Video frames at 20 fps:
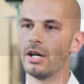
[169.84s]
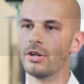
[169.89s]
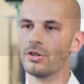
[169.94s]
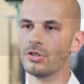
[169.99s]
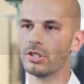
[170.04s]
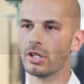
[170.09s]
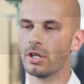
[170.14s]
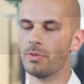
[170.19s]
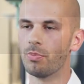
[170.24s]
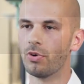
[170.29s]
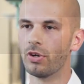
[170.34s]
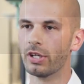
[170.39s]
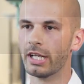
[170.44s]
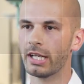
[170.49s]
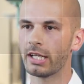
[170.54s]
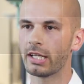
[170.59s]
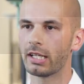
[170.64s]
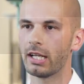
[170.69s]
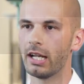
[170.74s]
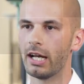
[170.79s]
an unserer
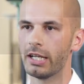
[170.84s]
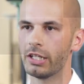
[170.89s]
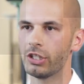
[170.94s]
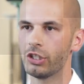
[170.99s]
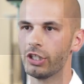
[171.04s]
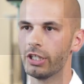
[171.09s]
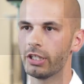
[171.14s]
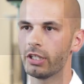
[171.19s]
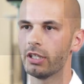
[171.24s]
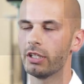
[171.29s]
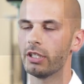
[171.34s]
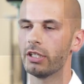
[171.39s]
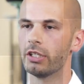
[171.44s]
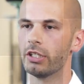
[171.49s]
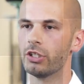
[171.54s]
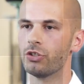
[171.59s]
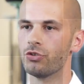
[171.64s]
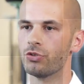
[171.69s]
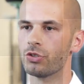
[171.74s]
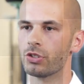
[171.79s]
Projektleistung
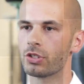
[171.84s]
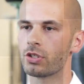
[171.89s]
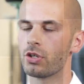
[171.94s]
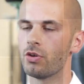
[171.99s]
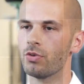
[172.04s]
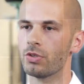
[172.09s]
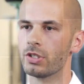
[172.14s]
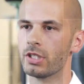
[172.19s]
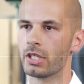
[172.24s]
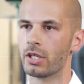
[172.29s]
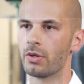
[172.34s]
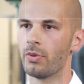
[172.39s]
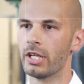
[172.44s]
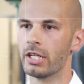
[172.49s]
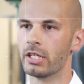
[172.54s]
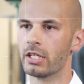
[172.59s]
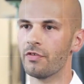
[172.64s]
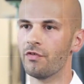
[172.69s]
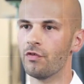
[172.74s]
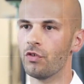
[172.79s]
ist unser
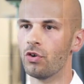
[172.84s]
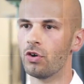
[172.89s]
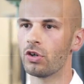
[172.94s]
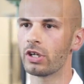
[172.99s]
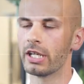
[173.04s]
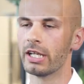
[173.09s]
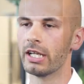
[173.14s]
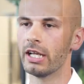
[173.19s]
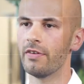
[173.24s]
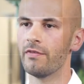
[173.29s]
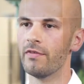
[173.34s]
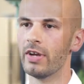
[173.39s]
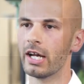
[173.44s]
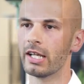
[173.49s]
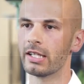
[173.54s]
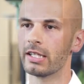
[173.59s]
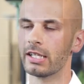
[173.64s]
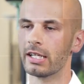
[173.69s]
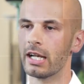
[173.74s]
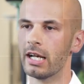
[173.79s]
konsequentes Vorgehen
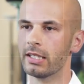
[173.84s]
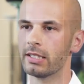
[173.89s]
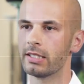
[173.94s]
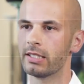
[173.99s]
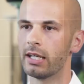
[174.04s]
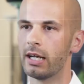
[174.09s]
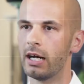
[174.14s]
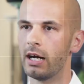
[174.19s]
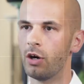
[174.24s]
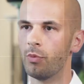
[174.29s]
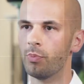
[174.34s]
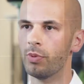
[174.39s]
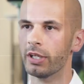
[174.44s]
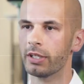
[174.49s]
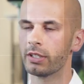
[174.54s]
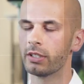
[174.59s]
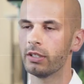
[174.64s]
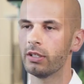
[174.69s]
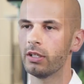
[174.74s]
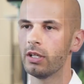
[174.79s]
während der ganzen Arbeit.
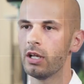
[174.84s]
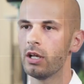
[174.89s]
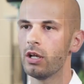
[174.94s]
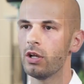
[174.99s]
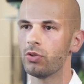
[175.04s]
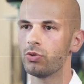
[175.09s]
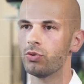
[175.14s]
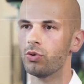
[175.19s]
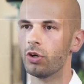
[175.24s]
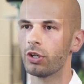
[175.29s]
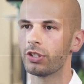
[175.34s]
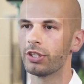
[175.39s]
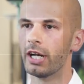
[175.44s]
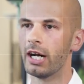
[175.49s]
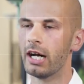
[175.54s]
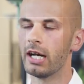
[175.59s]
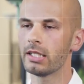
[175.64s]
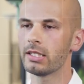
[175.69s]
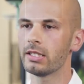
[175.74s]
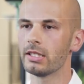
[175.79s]
Durch
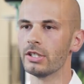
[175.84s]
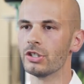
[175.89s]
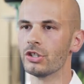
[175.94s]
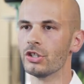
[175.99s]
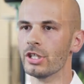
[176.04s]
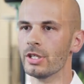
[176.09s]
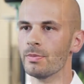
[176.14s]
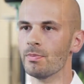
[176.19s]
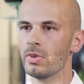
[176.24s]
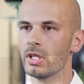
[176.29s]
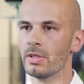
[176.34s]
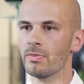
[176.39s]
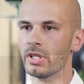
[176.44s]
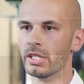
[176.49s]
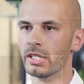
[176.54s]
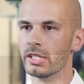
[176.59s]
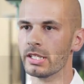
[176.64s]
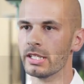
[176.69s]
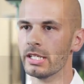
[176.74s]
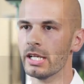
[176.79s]
das ist eine
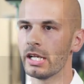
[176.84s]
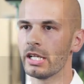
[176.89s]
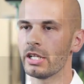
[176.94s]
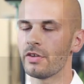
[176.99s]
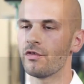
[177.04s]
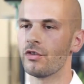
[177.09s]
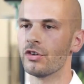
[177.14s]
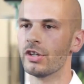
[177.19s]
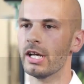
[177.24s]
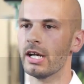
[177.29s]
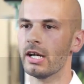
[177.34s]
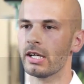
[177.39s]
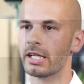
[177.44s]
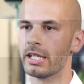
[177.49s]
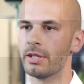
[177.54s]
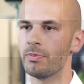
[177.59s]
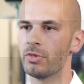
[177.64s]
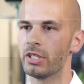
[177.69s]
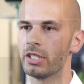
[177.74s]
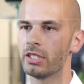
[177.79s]
Implementierung der
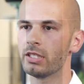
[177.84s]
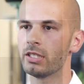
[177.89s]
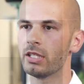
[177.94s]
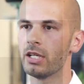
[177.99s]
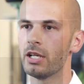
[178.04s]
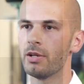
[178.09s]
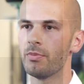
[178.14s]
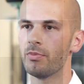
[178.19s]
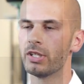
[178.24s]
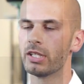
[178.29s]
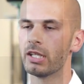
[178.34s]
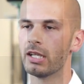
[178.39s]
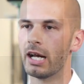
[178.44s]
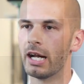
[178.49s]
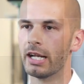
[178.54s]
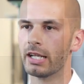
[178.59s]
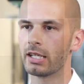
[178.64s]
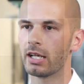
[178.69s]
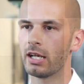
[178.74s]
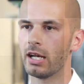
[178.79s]
Ergebnisse bei der
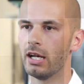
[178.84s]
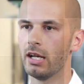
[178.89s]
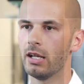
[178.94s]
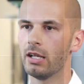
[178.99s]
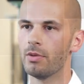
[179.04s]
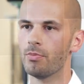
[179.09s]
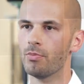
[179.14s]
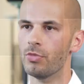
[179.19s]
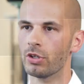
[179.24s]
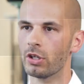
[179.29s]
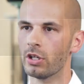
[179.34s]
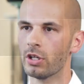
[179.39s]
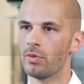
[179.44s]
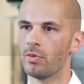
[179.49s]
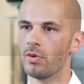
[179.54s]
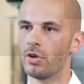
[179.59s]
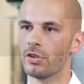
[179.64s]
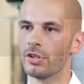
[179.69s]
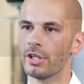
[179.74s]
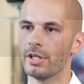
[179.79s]
Leica möglich
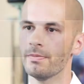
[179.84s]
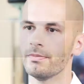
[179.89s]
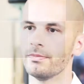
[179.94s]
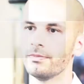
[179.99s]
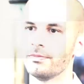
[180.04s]
geworden.